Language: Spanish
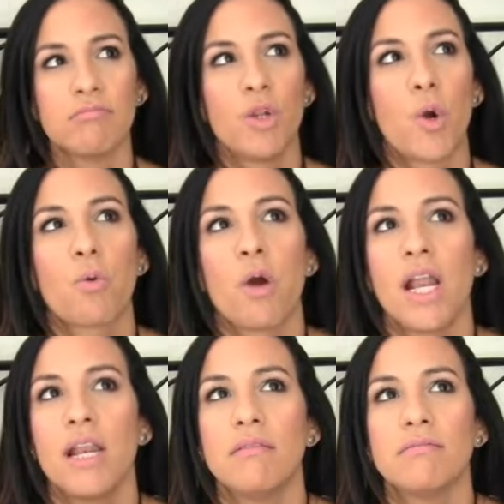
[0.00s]
lo
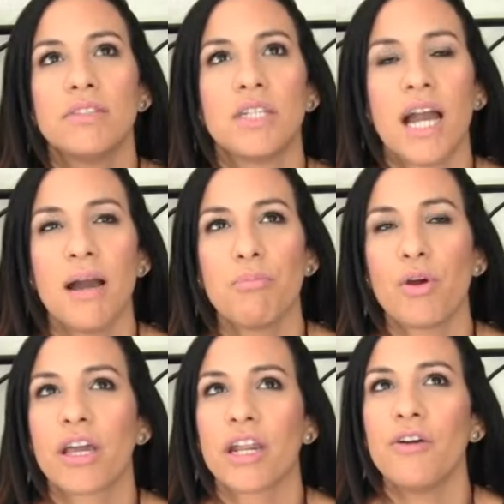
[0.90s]
cual ya
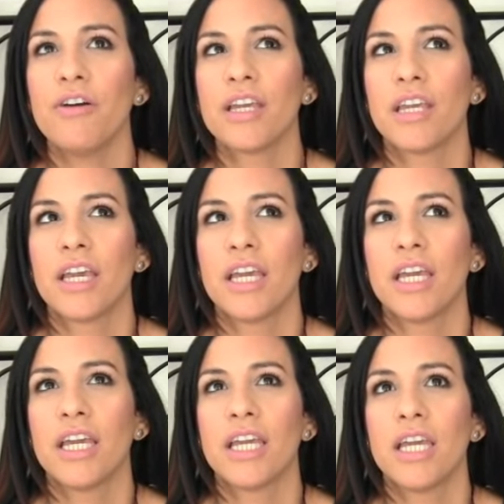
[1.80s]
pues creo
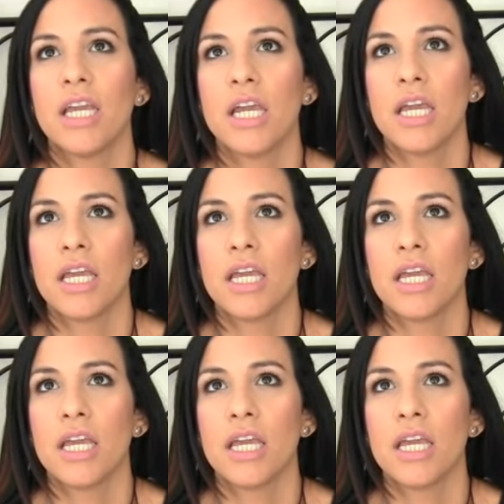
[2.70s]
que